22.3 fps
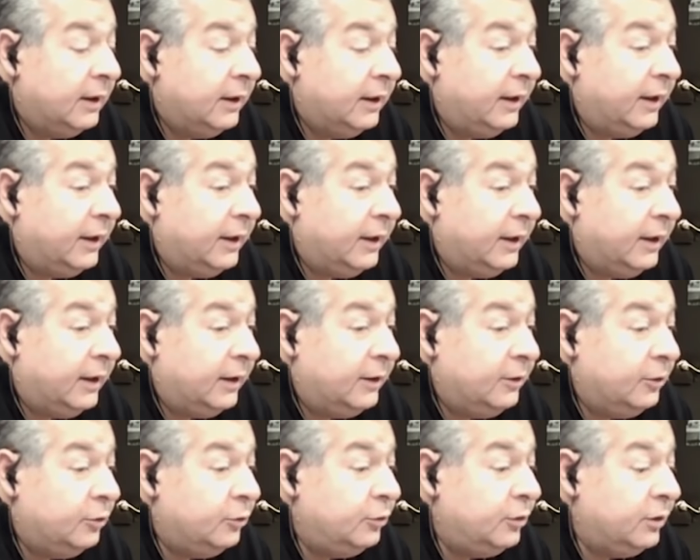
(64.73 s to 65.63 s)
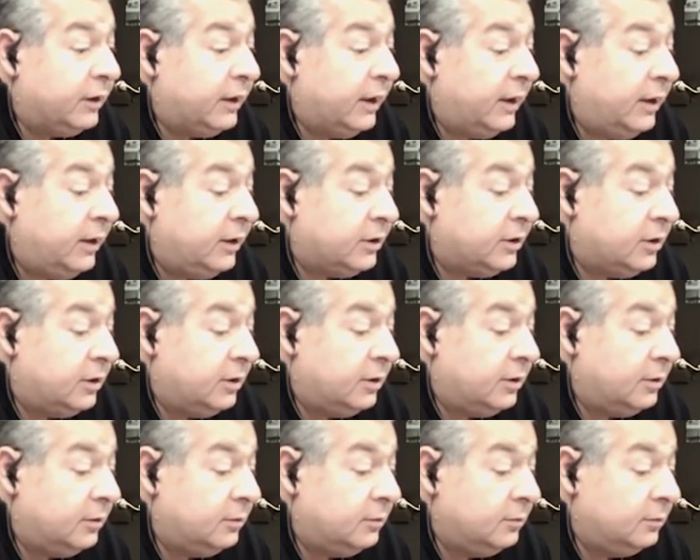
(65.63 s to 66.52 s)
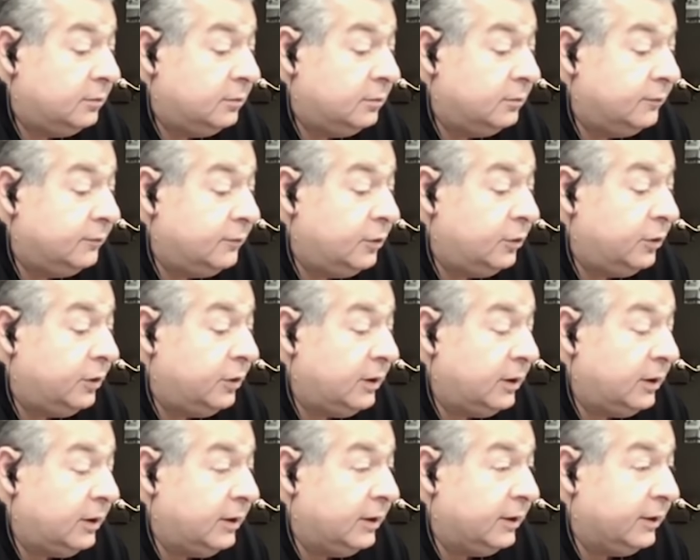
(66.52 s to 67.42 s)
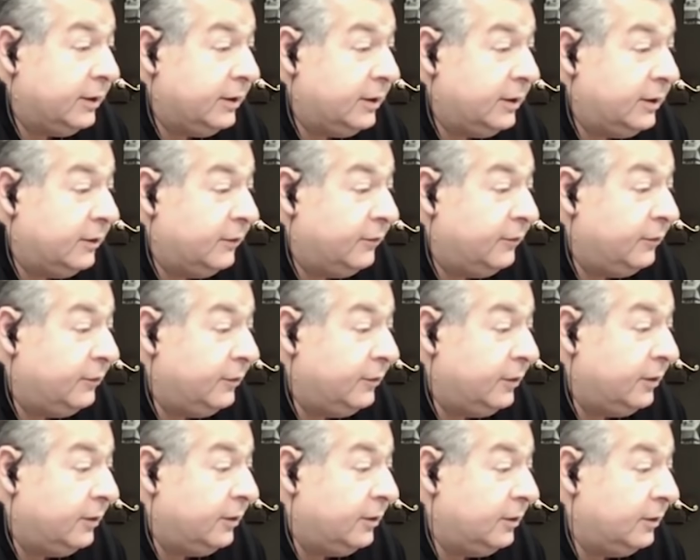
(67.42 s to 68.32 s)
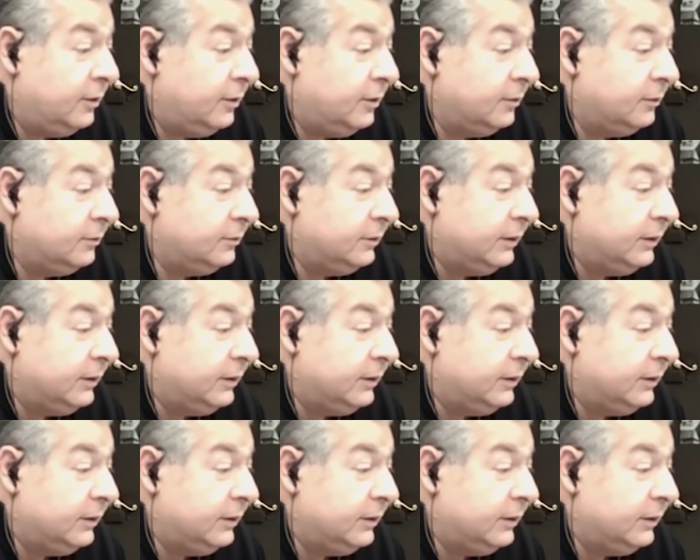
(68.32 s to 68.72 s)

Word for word: А, ну и, конечно, все это делайте в э,